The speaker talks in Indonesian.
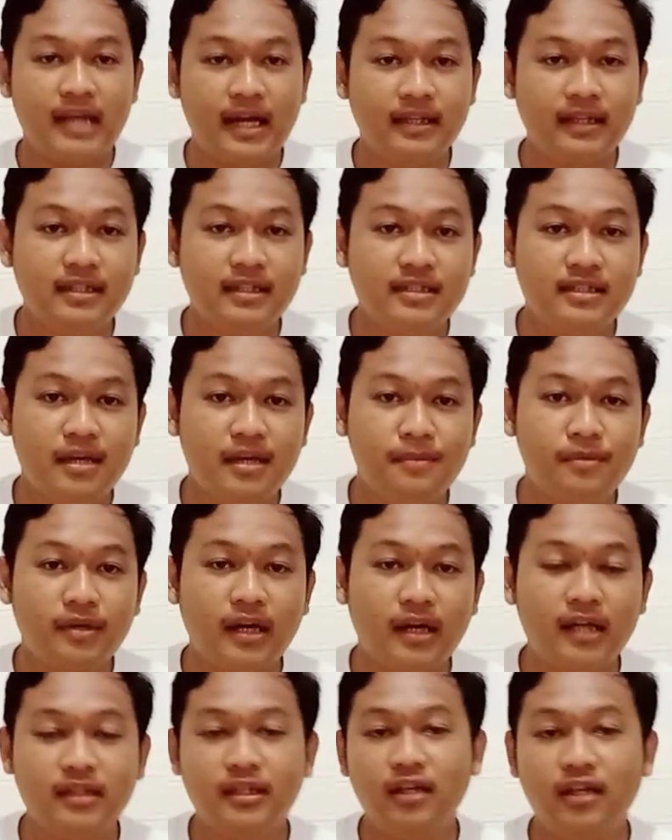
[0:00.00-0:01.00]
anti jamur,
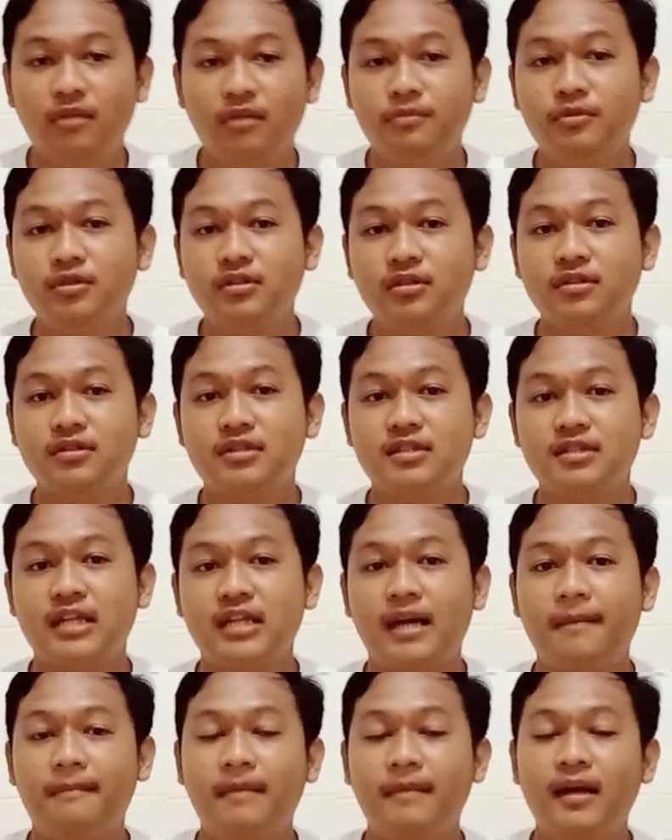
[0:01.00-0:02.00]
anti lumut,
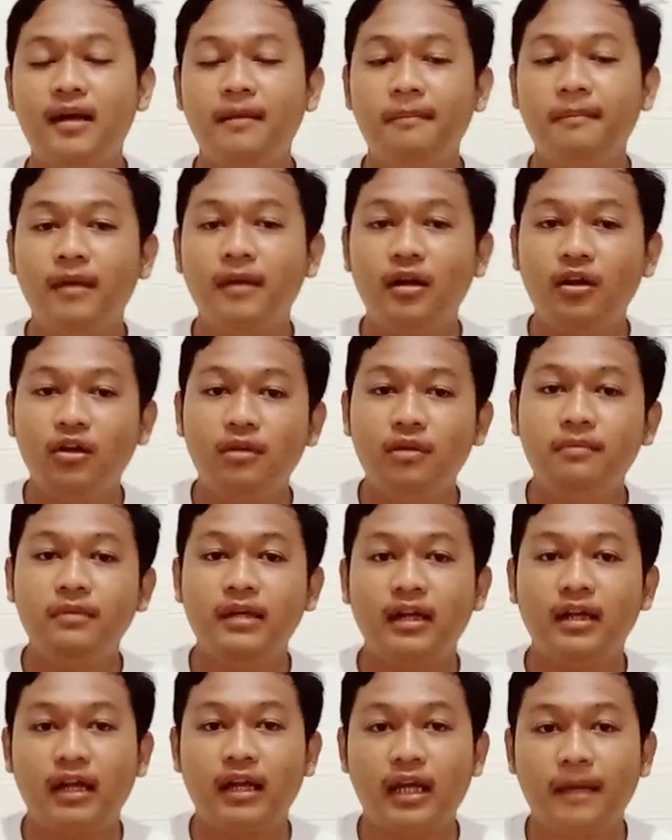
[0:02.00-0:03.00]
sama belum
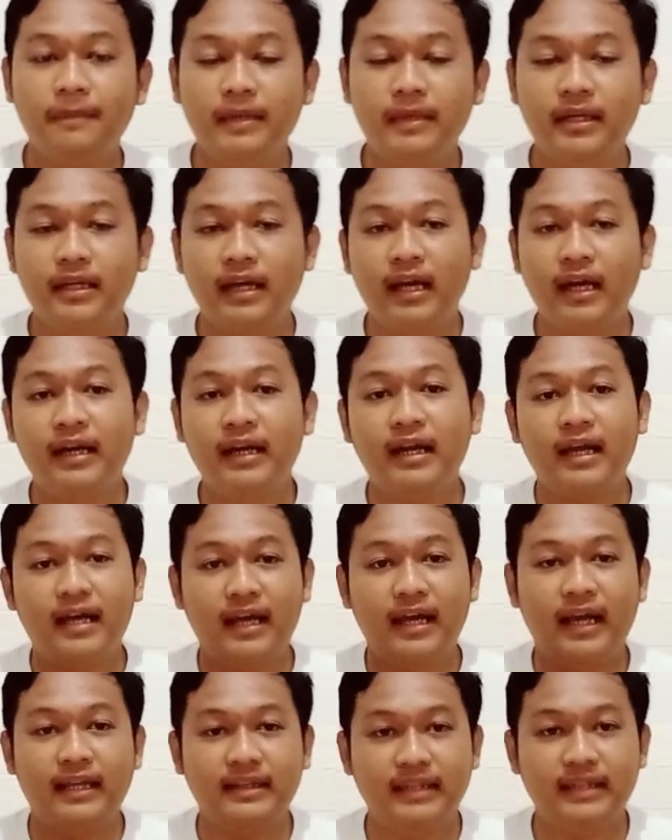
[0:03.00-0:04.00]
dilengkapi dengan
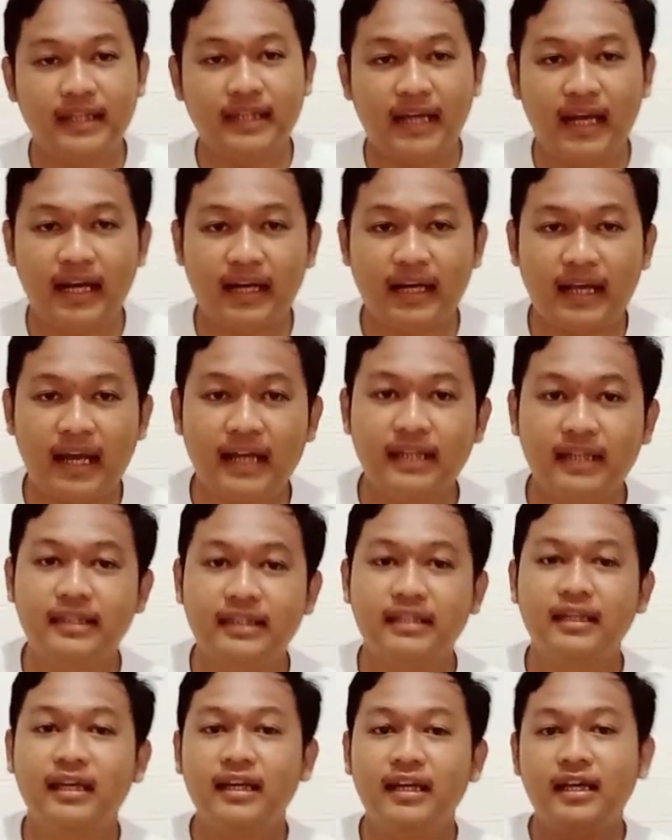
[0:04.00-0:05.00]
anti
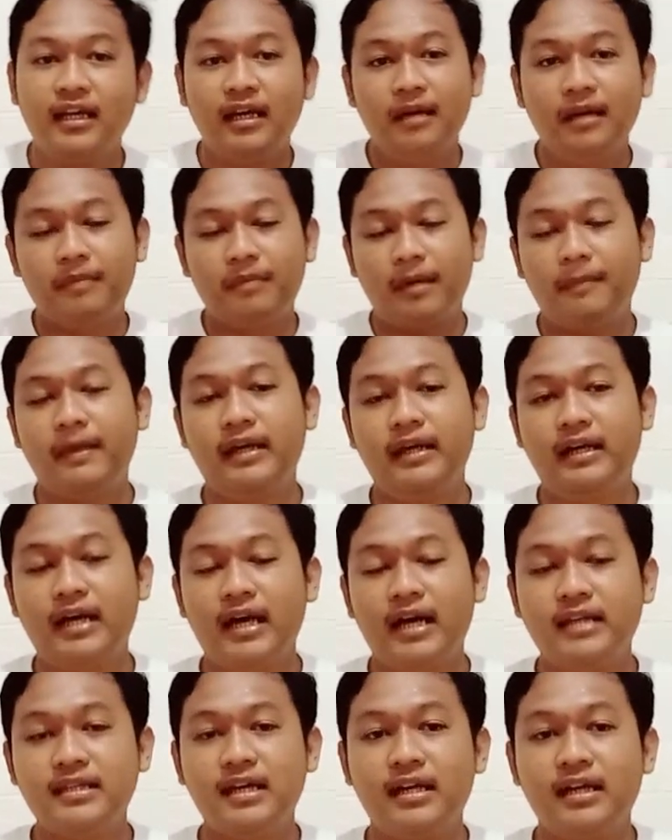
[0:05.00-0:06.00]
alkali.
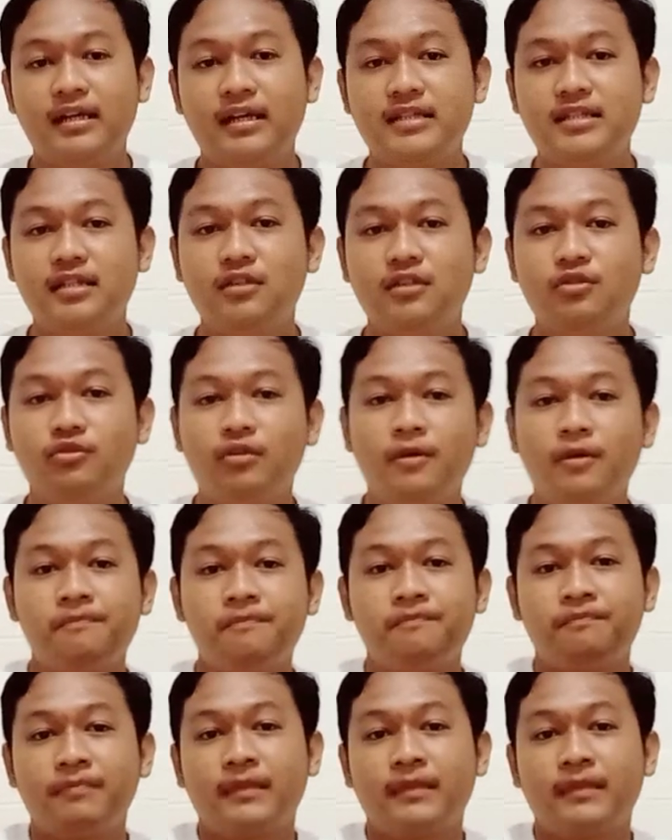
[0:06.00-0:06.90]
Perbedaannya ada di situ.